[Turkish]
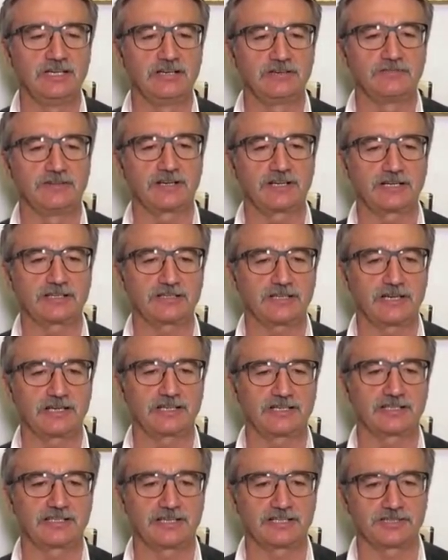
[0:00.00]
Fakat
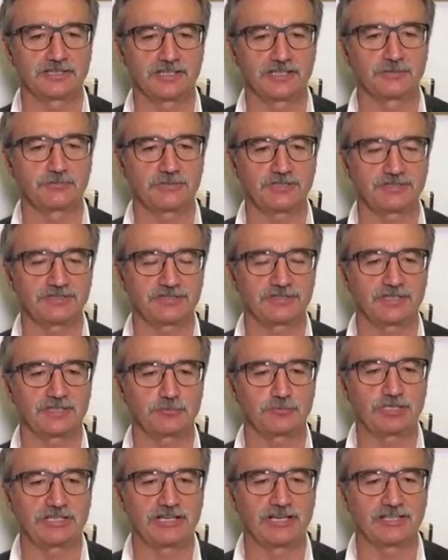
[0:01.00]
arkadaşlarımız
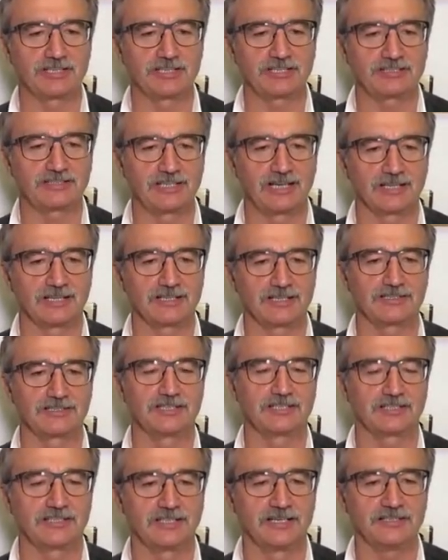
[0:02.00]
e, bir anlık
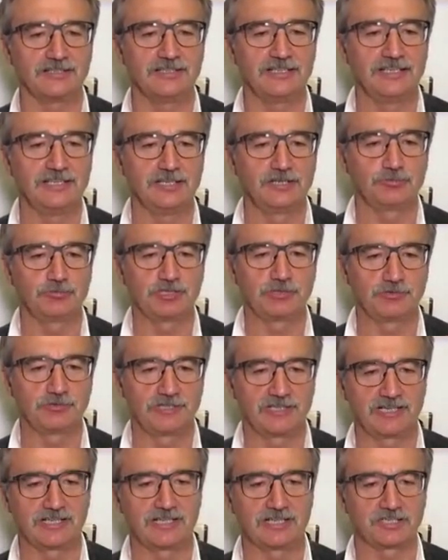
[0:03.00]
dalgınlıkla
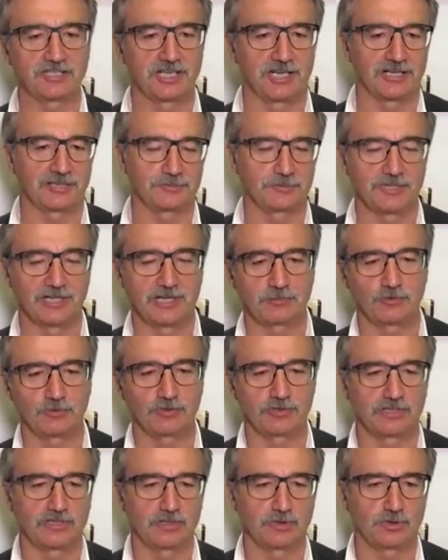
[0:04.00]
birbirlerine çarptılar.
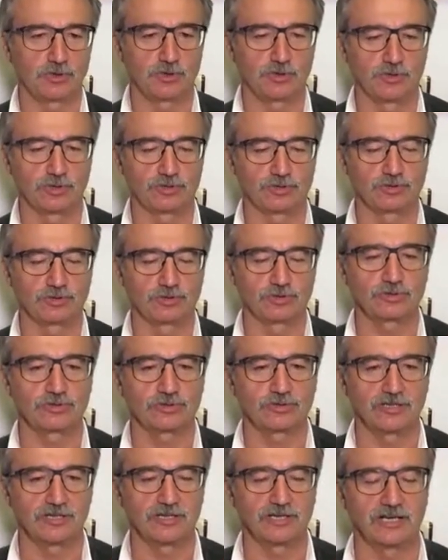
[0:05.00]
Burada da görüyorsunuz
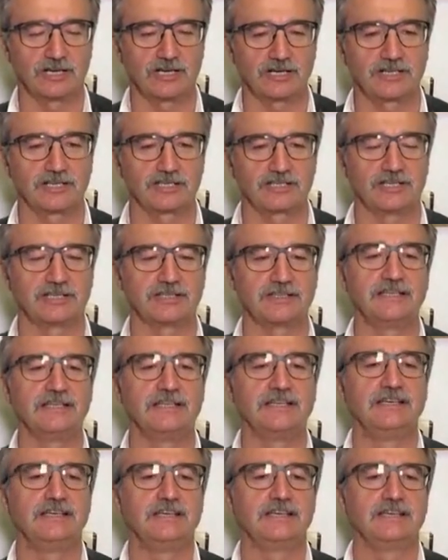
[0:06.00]
e, arkadan
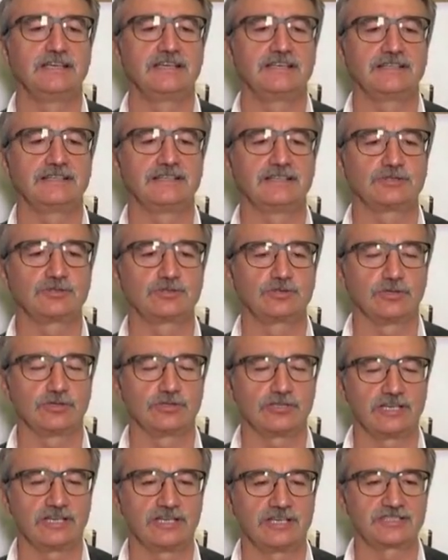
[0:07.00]
e, son
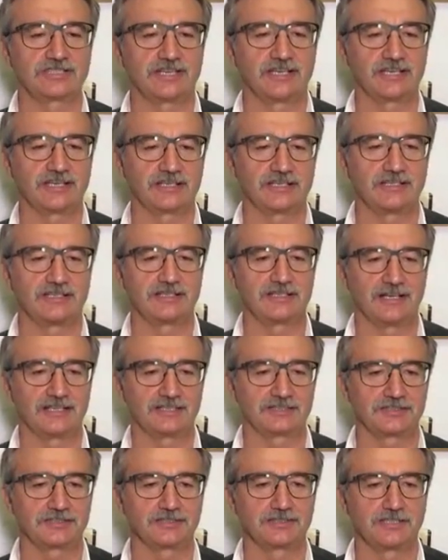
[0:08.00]
derece e,
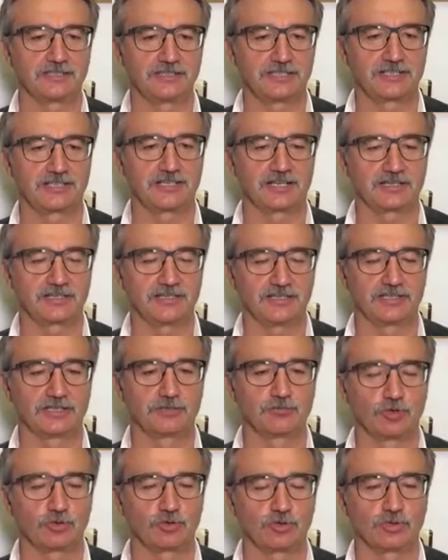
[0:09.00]
aslında dikkatlidir
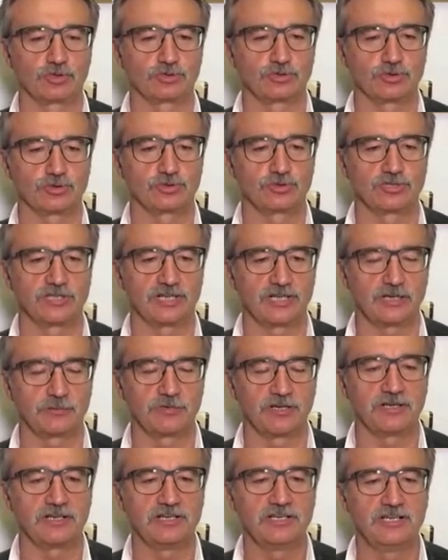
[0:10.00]
motor sürücüleri
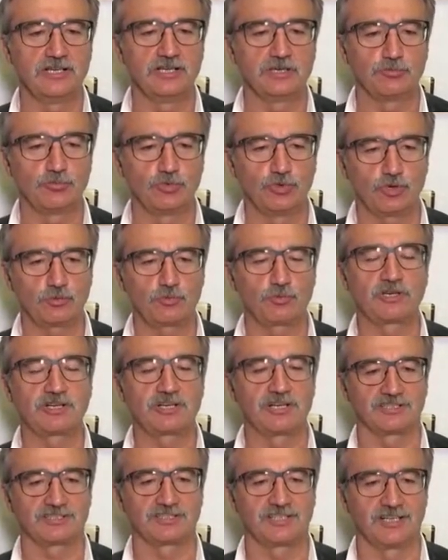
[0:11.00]
ama büyük bir
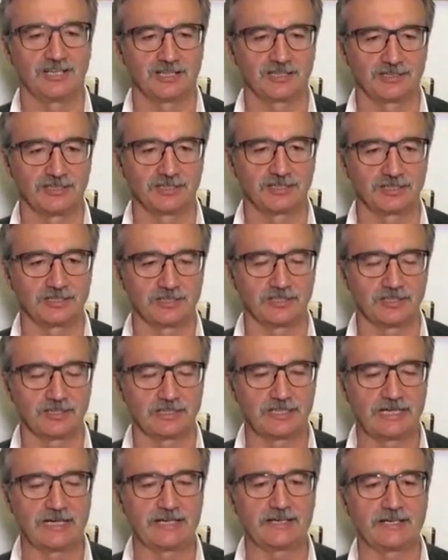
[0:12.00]
kaza atlatıldı.
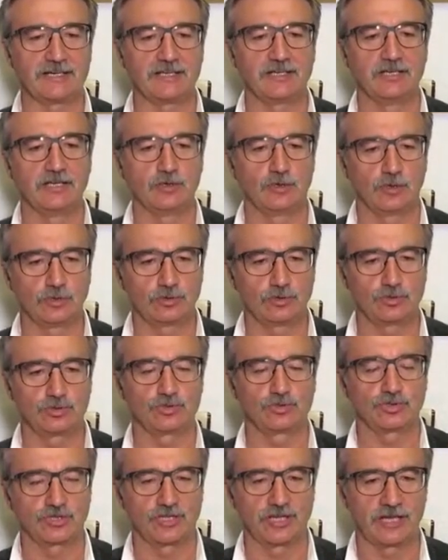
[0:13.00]
Yani o
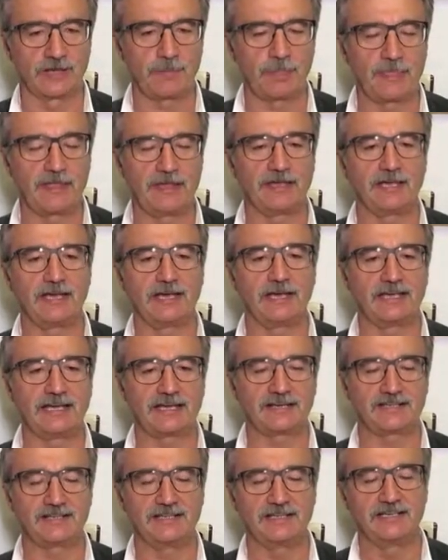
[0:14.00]
düşüşte
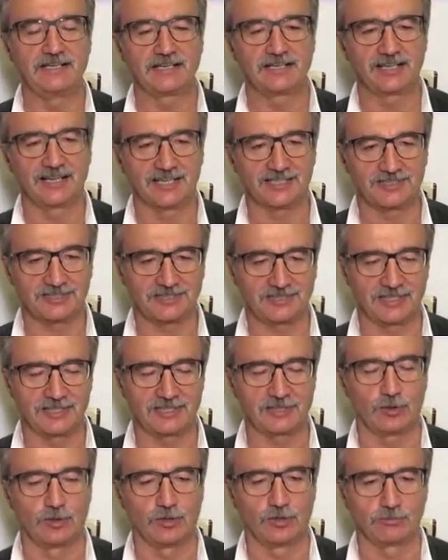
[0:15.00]
eğer
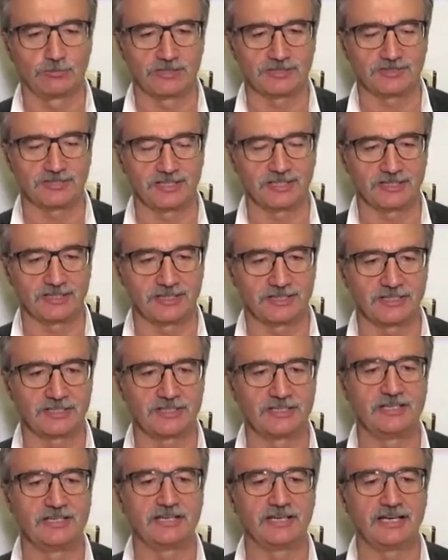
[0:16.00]
kaskları olmasaydı,
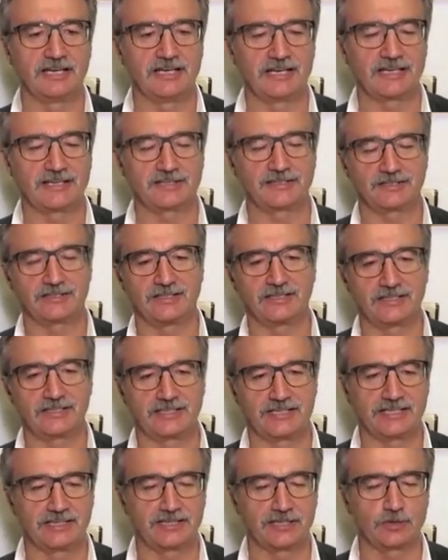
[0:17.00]
eğer e,
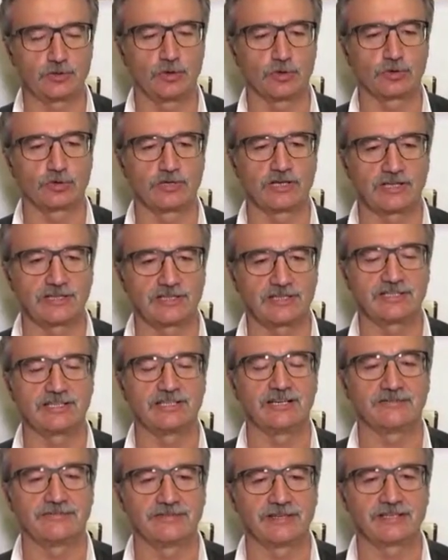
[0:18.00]
kendi korunaklı
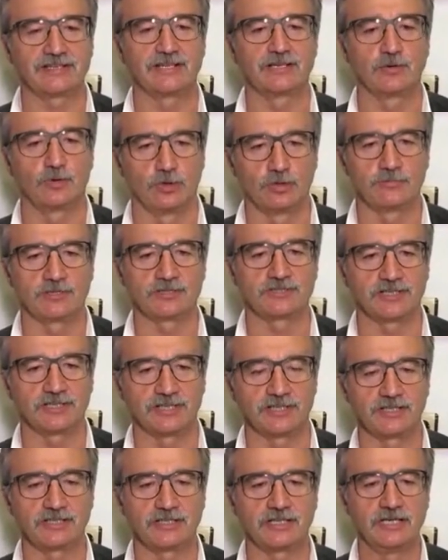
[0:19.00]
kıyafetleri
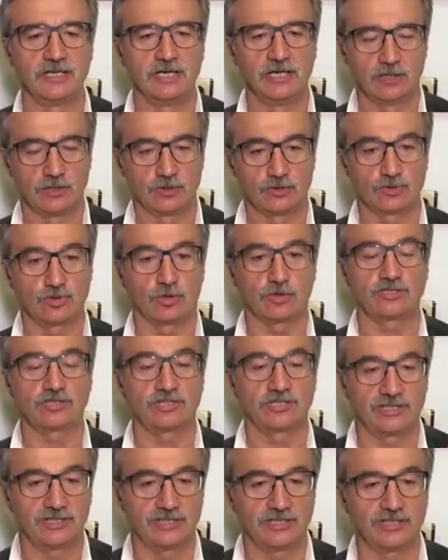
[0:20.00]
olmasaydı çok
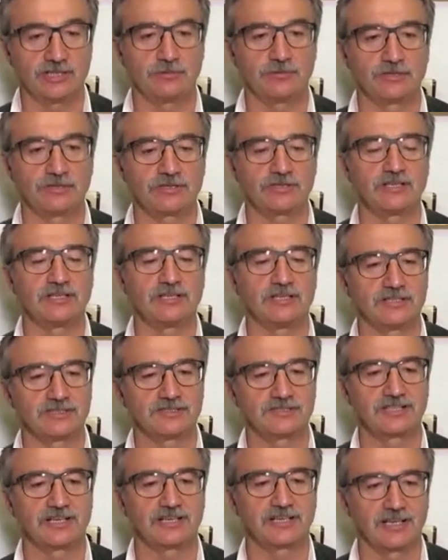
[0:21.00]
ciddi bir e,
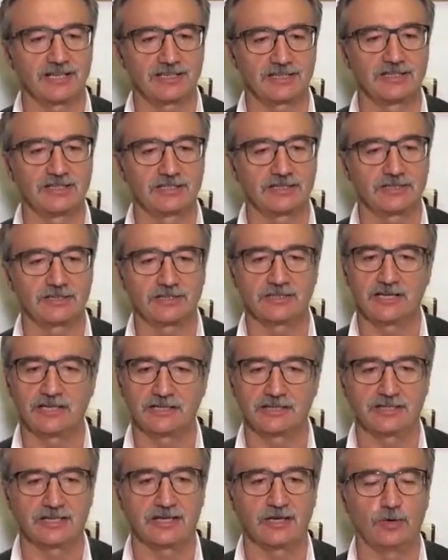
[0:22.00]
sakatlık e,
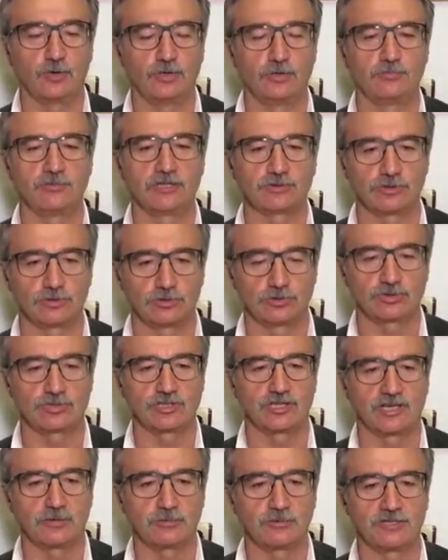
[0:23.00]
hatta ölümle
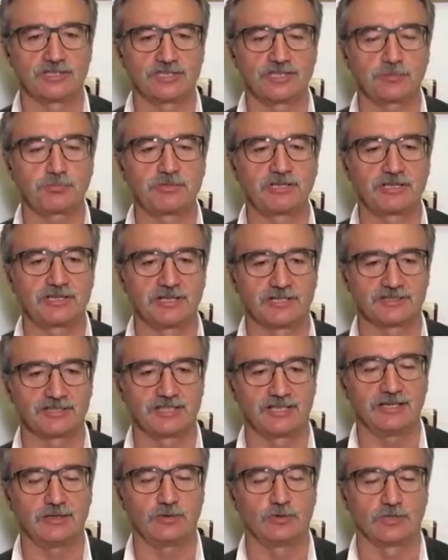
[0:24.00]
sonuçlanabilecek bir
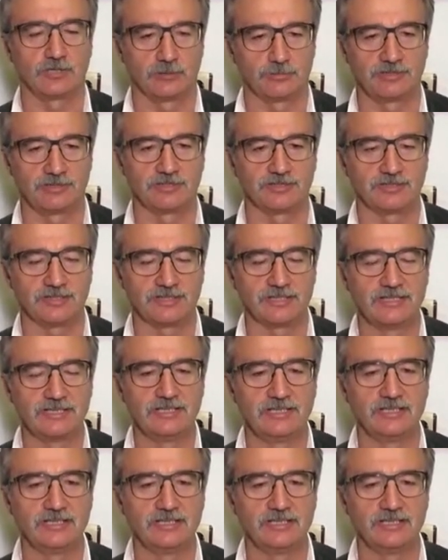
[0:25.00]
kaza olabilirdi.